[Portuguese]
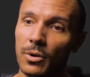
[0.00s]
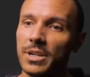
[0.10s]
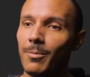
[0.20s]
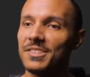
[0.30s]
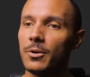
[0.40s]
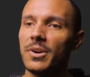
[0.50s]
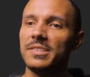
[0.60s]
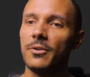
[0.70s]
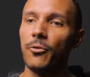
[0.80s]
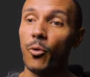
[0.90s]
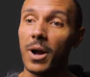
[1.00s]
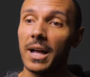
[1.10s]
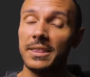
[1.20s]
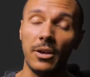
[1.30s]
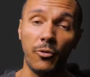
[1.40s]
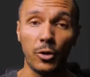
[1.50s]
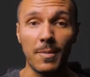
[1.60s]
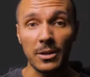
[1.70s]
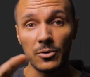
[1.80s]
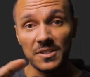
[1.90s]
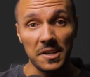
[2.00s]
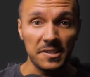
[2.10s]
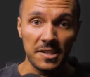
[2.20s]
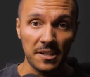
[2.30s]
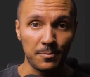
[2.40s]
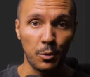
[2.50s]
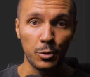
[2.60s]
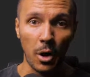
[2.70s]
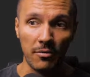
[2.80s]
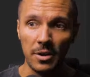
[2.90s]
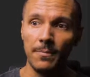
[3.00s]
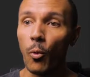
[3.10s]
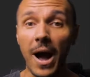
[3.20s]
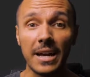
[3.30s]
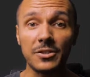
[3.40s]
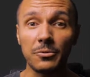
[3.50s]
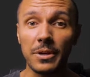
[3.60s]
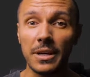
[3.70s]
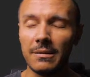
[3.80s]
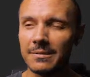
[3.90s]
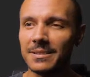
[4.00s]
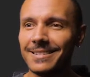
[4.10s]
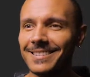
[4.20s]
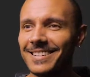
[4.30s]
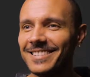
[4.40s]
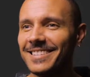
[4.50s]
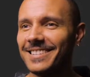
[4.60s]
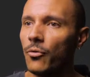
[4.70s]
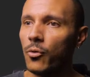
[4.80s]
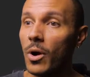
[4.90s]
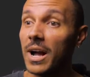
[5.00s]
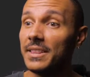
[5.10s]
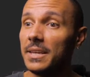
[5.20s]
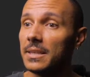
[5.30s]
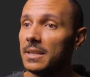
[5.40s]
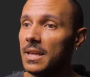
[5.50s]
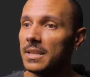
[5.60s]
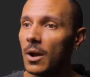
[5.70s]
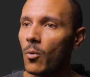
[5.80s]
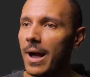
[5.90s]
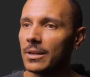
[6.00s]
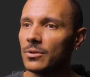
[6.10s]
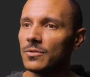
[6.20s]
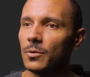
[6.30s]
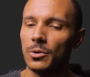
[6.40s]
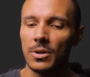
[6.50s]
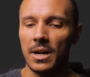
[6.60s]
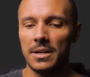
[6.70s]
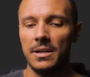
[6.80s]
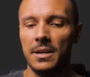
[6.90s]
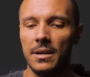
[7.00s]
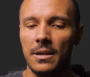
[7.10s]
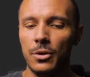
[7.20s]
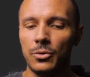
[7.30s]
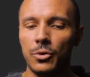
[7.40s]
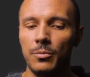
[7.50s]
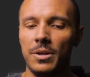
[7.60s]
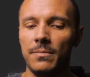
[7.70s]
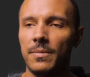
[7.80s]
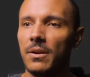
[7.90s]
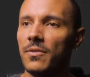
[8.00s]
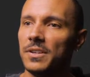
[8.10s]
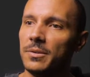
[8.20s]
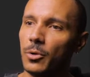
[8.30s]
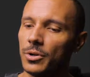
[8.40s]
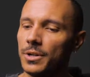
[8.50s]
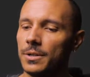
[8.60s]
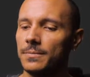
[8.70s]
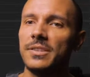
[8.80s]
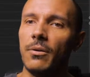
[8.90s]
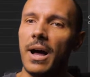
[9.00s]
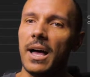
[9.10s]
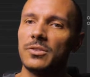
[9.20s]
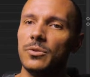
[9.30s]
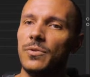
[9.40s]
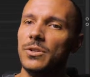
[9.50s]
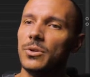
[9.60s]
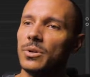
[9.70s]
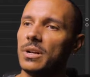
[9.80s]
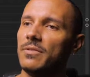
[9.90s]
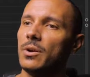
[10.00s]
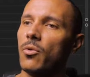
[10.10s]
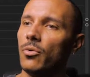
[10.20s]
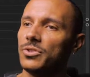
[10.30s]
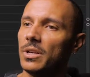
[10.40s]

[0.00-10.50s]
vou criar uma sequência Full HD formato 16 por 9 widescreen, isso é inglês, hein? Full HD 30 quadros. Vou colocar aqui YouTube e Facebook. Se eu arrasto o vídeo que eu gravei com